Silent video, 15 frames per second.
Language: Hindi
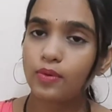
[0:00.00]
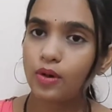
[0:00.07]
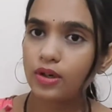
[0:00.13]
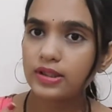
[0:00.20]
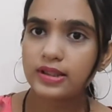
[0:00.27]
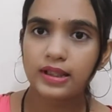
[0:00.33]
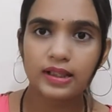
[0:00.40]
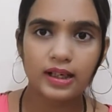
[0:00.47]

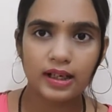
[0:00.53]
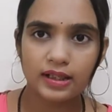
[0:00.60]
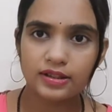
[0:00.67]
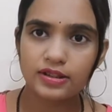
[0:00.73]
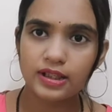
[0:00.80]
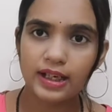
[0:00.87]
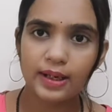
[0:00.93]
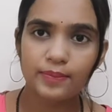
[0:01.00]
बहुत ज़्यादा
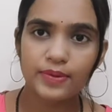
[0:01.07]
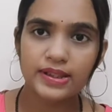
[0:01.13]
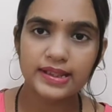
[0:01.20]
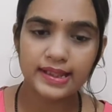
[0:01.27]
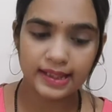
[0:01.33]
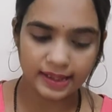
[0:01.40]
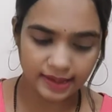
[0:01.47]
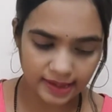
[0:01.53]
अच्छा है आपकी
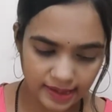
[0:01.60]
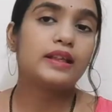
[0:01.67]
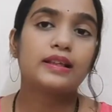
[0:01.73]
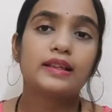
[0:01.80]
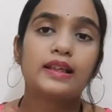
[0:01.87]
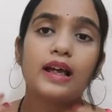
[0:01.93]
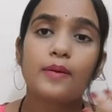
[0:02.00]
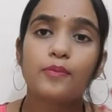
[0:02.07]
स्किन के
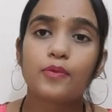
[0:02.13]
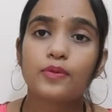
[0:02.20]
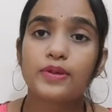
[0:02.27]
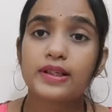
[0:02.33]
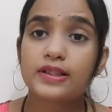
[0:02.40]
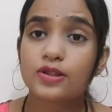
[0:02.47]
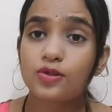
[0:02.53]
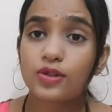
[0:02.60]
लिए देखते हैं
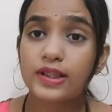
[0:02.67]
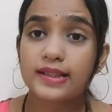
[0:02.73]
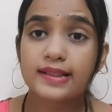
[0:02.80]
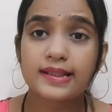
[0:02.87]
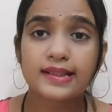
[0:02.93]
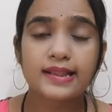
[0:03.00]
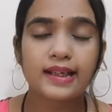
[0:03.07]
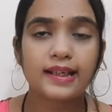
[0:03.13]
आपको इसको
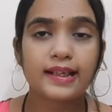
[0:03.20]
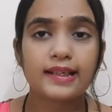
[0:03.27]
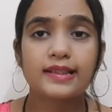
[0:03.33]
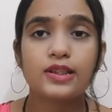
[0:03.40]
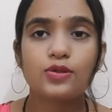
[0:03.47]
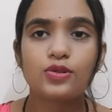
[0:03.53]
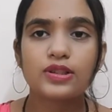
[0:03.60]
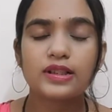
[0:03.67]
किस किस
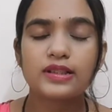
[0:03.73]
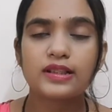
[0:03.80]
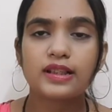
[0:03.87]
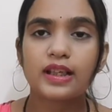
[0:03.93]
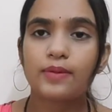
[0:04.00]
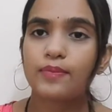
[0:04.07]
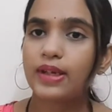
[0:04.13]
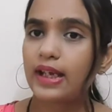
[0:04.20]
तरीके से यूज़
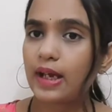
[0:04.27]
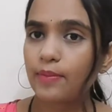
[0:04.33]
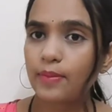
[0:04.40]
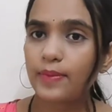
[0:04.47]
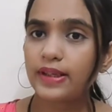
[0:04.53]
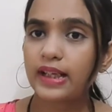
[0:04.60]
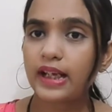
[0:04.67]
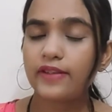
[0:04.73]
कर सकते हैं मैं
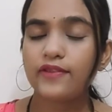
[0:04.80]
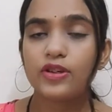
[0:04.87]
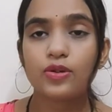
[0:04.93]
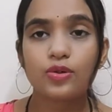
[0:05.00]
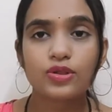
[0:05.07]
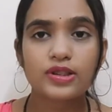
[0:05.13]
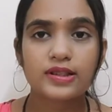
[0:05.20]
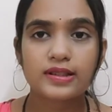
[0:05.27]
यहाँ पर बताने
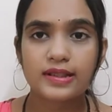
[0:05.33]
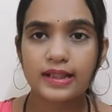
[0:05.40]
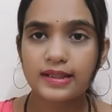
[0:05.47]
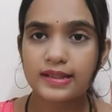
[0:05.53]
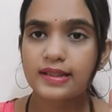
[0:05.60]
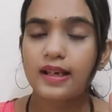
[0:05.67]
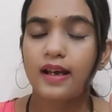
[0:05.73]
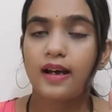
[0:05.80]
वाली कुछ
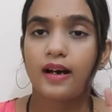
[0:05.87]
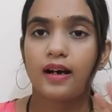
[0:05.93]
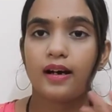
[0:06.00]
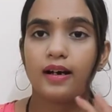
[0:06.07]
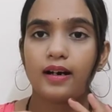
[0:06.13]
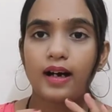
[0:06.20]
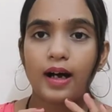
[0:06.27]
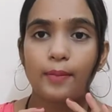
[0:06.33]
सिक्स
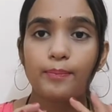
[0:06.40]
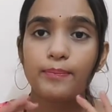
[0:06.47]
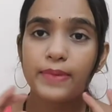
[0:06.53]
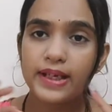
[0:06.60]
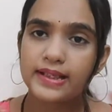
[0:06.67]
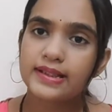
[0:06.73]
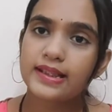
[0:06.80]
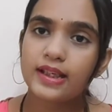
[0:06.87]

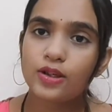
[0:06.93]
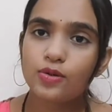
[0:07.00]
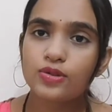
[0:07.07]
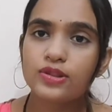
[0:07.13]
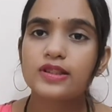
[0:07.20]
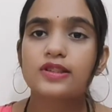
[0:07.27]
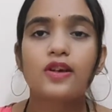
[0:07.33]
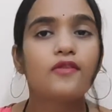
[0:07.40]

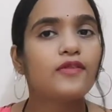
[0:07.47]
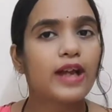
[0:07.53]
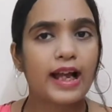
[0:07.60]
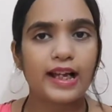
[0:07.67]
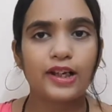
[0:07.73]
अमेजिंग यूजेज ऑफ